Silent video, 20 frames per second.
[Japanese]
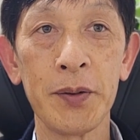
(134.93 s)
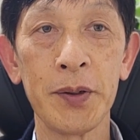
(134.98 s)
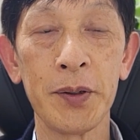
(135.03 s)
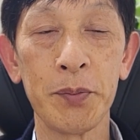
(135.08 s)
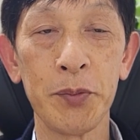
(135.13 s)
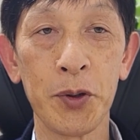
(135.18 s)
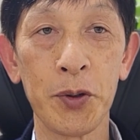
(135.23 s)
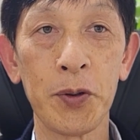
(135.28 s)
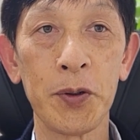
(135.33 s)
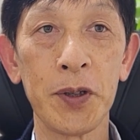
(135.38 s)

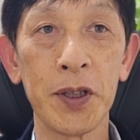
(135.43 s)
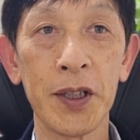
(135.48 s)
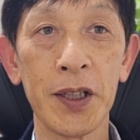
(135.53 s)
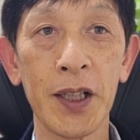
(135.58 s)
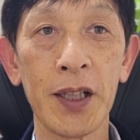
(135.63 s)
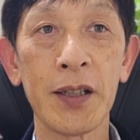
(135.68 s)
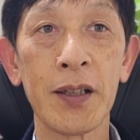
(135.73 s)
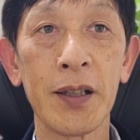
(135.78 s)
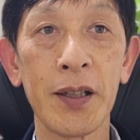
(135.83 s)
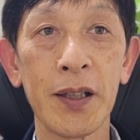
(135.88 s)
ものに
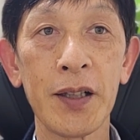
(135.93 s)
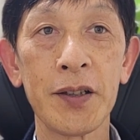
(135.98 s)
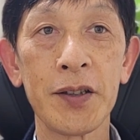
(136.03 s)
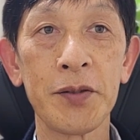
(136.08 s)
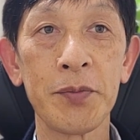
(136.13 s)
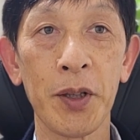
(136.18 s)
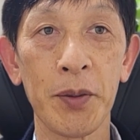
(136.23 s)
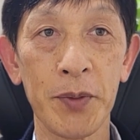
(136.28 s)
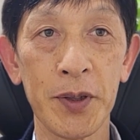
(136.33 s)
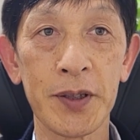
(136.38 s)
なって
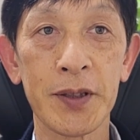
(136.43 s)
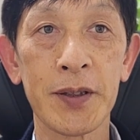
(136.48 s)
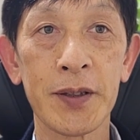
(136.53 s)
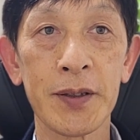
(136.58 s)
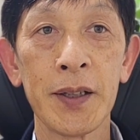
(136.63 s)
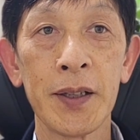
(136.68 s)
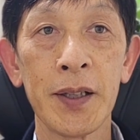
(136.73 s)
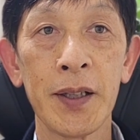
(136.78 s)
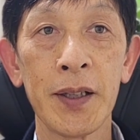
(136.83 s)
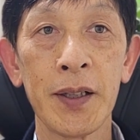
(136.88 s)
しまいま
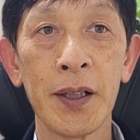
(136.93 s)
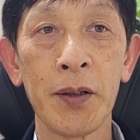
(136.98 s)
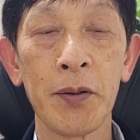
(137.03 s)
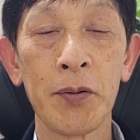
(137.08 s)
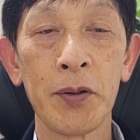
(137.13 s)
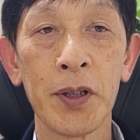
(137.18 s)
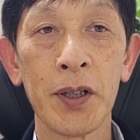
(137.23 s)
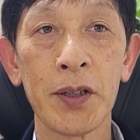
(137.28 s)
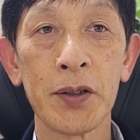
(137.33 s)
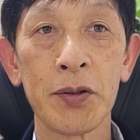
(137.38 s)
す。えな
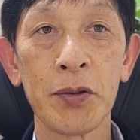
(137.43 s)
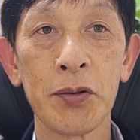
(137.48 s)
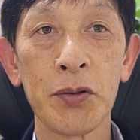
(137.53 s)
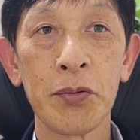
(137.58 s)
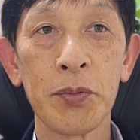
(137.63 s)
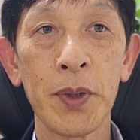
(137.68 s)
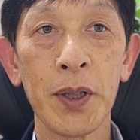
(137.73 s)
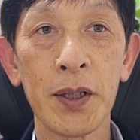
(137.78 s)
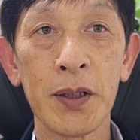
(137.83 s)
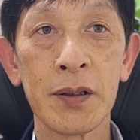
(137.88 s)
ので、そ
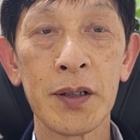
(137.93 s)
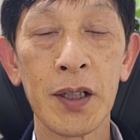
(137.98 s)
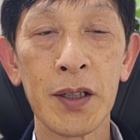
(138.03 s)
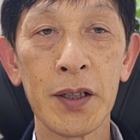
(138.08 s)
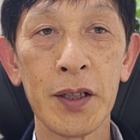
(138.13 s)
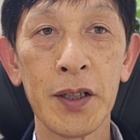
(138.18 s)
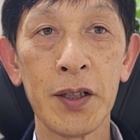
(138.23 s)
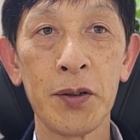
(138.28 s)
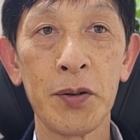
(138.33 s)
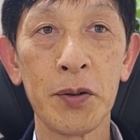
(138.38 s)
の場
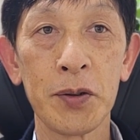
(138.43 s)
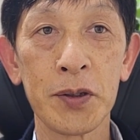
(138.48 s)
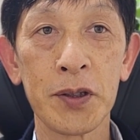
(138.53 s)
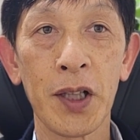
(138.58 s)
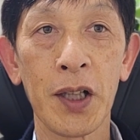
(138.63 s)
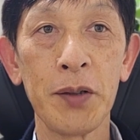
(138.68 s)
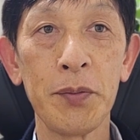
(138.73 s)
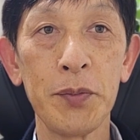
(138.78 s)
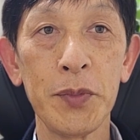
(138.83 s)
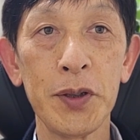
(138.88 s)
限りの
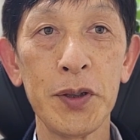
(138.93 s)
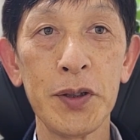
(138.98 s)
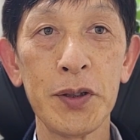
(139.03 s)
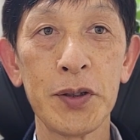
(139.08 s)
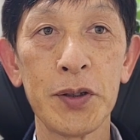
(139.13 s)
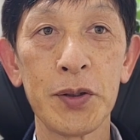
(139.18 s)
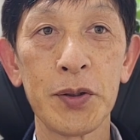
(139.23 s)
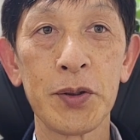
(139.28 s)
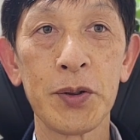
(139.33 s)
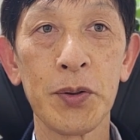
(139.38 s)
催
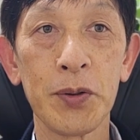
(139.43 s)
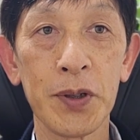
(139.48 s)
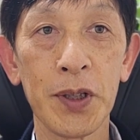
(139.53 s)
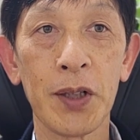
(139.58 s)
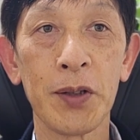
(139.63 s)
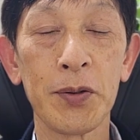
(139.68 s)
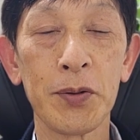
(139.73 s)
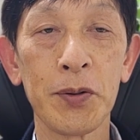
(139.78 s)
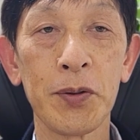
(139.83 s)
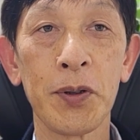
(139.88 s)
眠術を
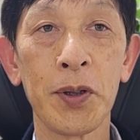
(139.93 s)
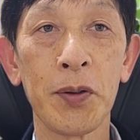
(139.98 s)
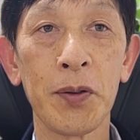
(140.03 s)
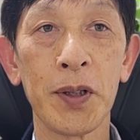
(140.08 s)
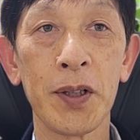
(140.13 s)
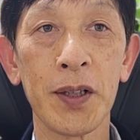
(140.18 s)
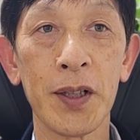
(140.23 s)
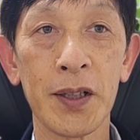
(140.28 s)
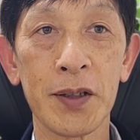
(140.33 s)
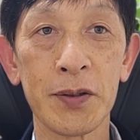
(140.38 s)
やるので
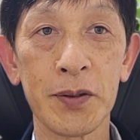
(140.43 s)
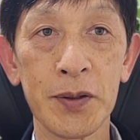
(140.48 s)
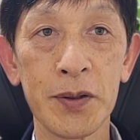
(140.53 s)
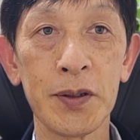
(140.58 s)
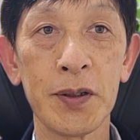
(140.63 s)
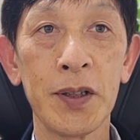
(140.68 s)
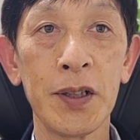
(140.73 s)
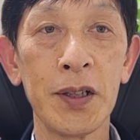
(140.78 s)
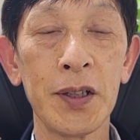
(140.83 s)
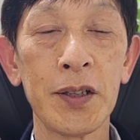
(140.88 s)
はな
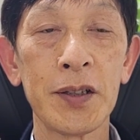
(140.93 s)
く、